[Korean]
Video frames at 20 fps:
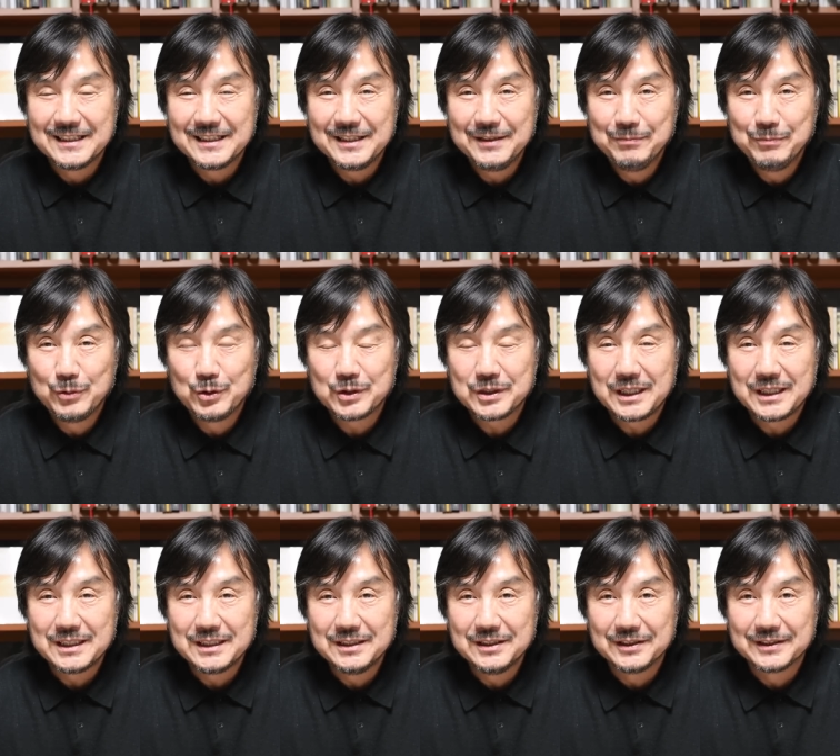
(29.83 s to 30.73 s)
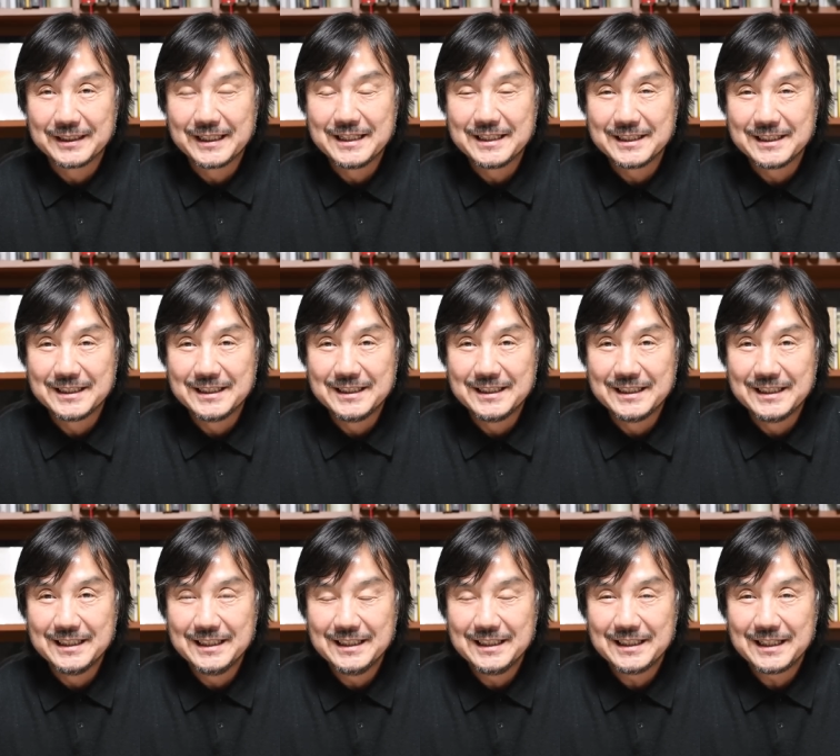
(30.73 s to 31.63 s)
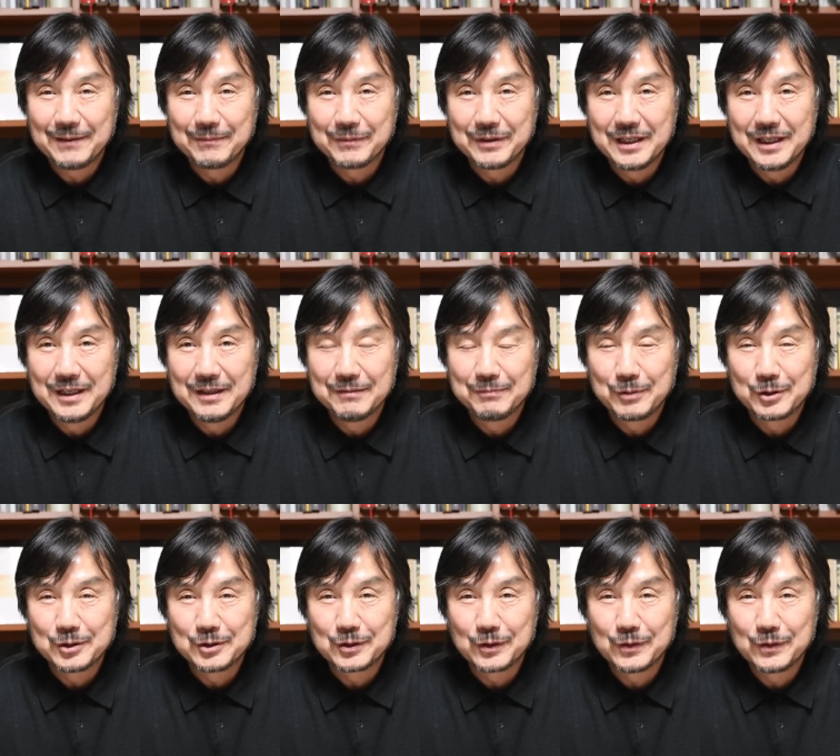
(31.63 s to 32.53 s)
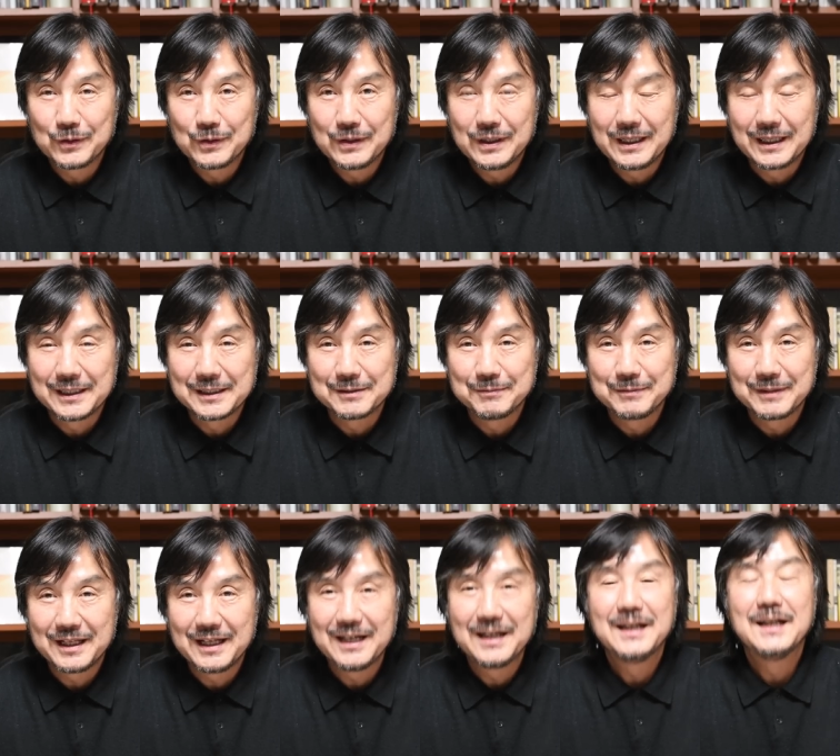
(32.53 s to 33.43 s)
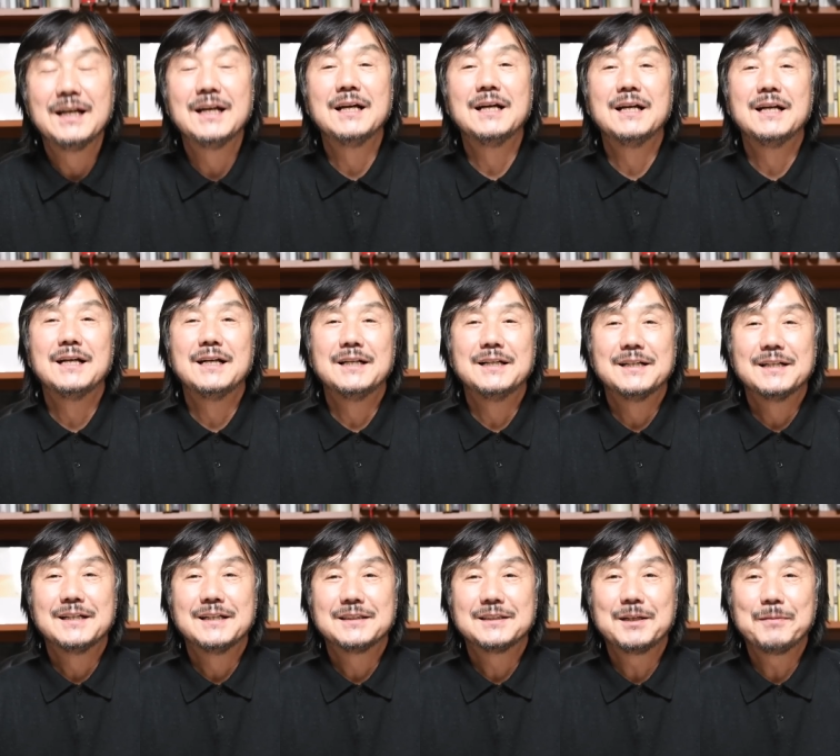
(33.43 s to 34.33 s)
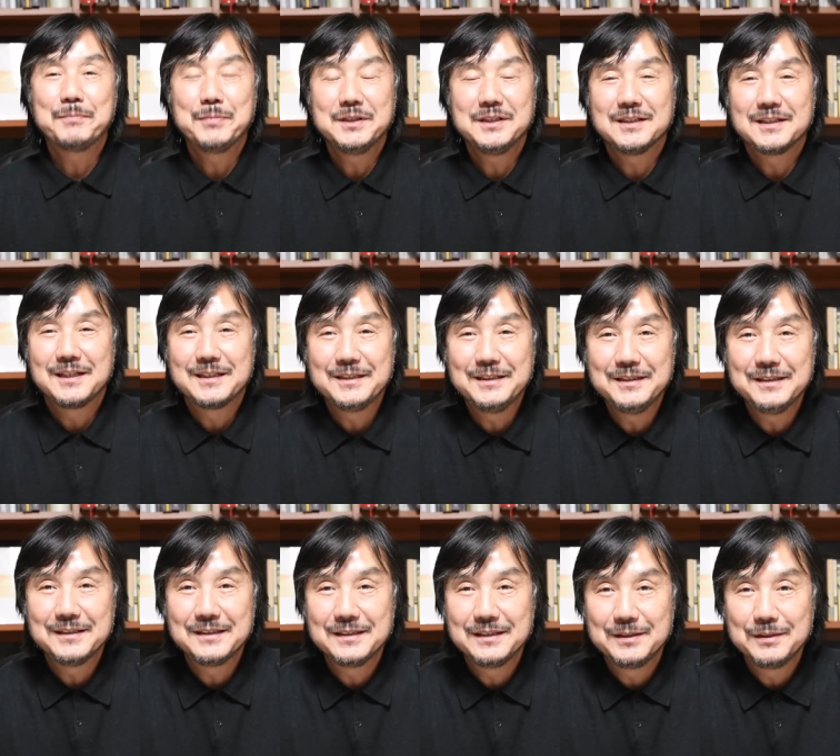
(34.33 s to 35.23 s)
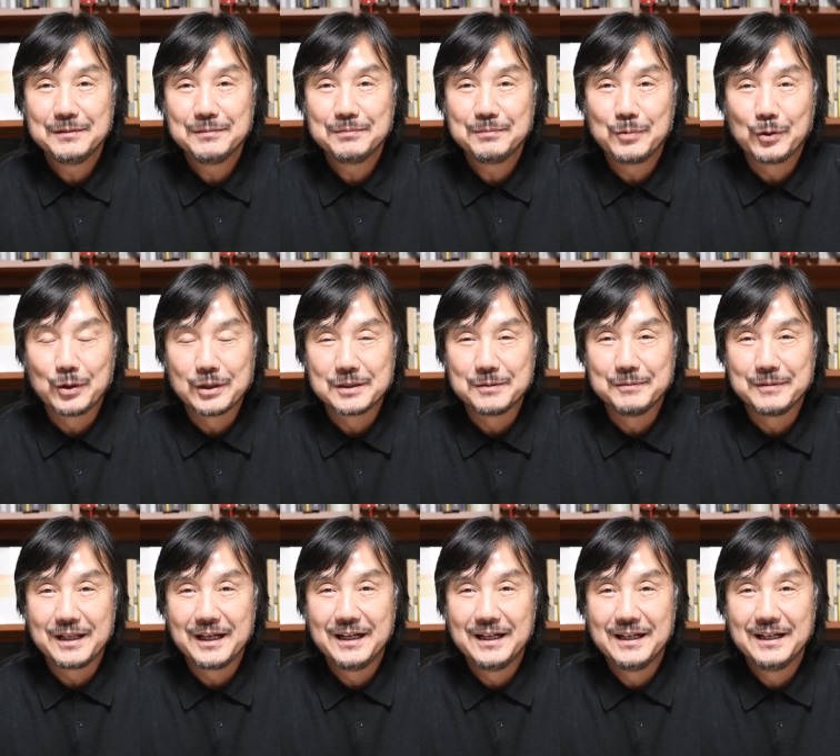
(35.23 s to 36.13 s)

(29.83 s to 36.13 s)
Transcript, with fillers: 인물 사진 어떻게 찍는지 함께 보시도록 하겠습니다. 첫 번째 사진 보겠습니다.